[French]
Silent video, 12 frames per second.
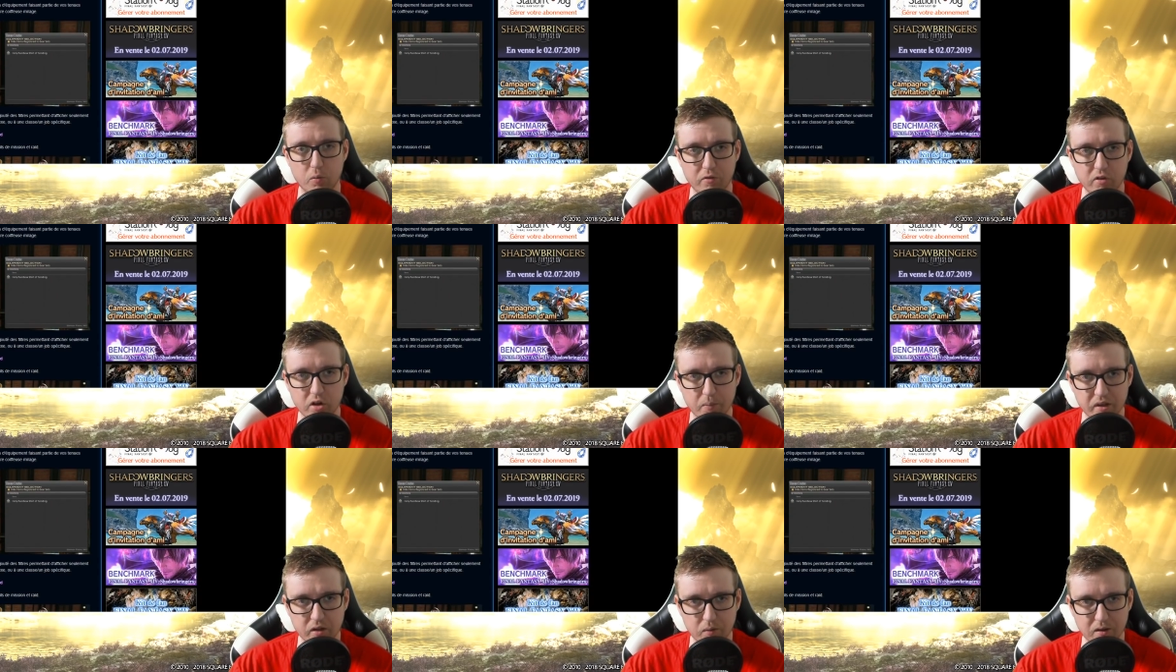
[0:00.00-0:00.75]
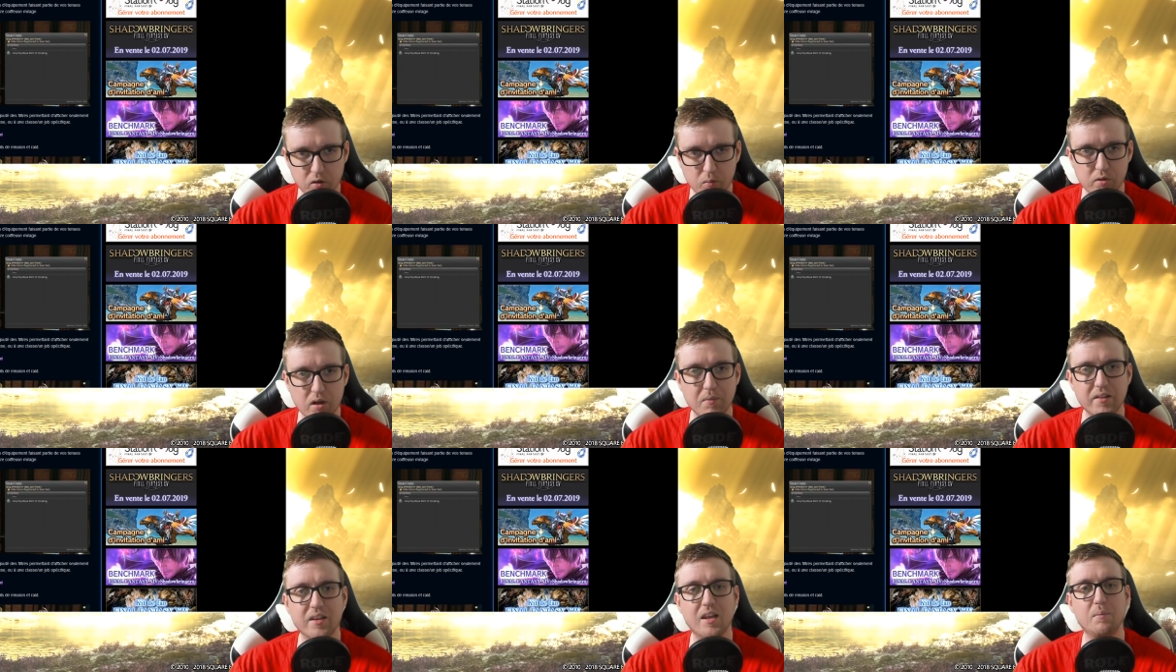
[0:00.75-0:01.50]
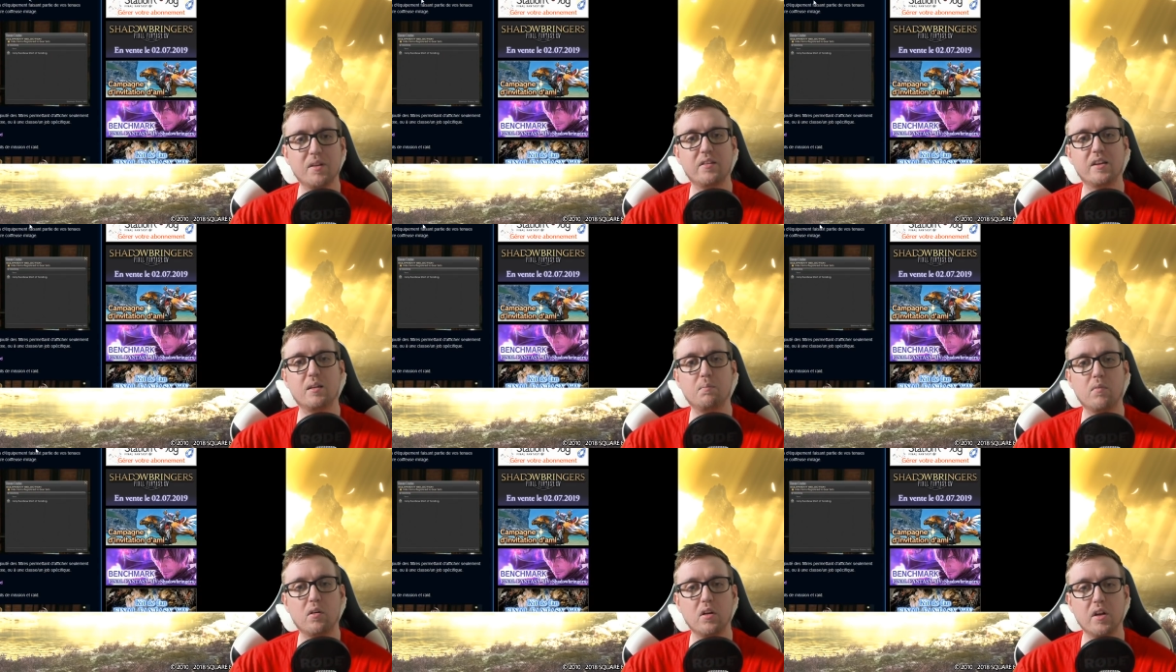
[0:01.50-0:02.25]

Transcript: Alors on peut voir qu'à partir de maintenant, on pourra masquer les pièces d'équipement